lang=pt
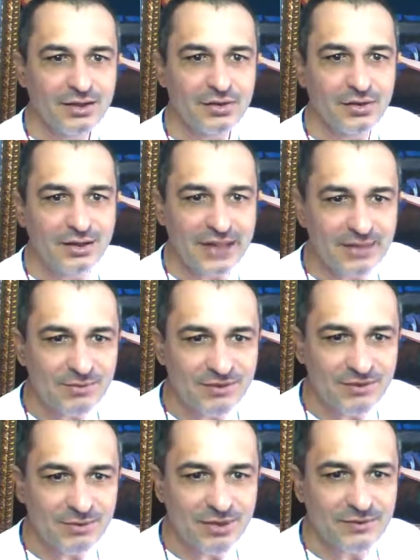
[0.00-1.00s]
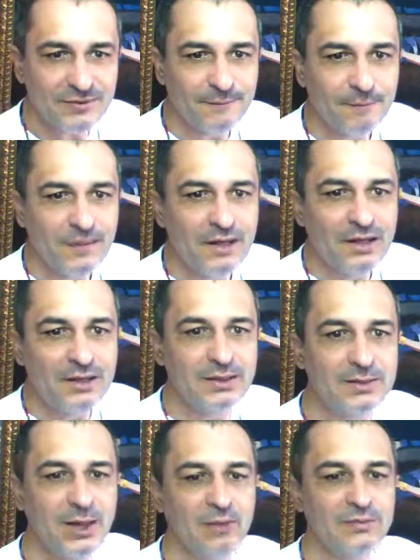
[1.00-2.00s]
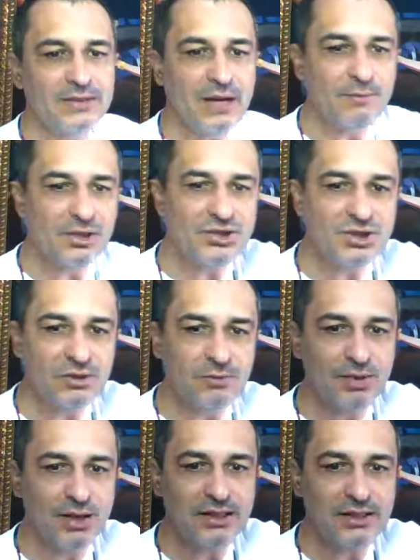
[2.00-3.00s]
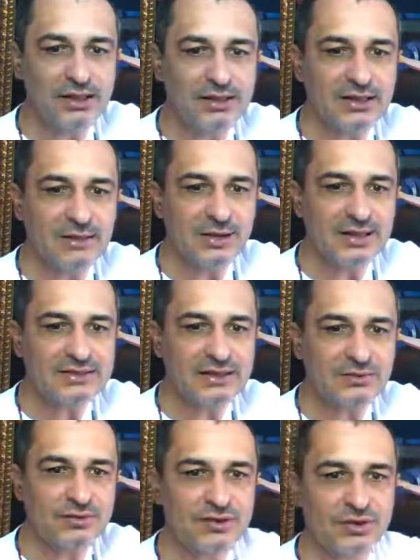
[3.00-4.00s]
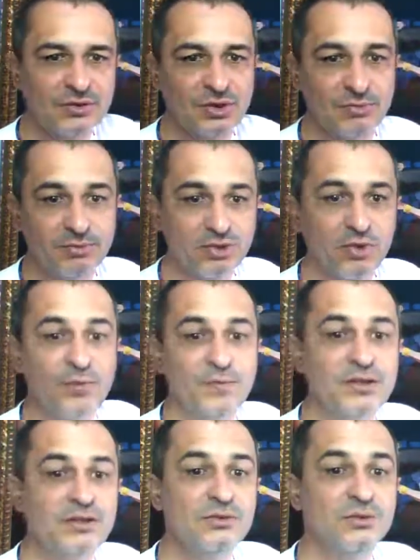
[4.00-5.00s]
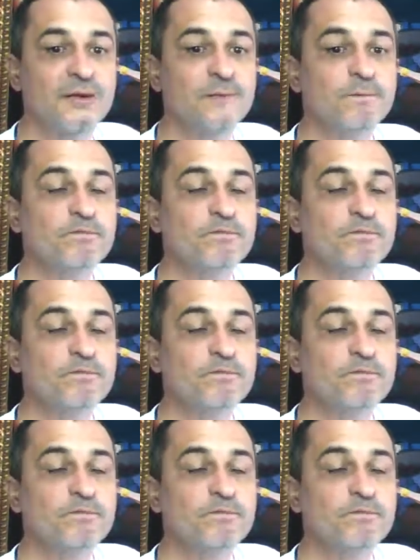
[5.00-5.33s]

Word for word: Ok, meus amigos? Então, dá uma olhadinha no blog que tem mais tradução sobre golfinhos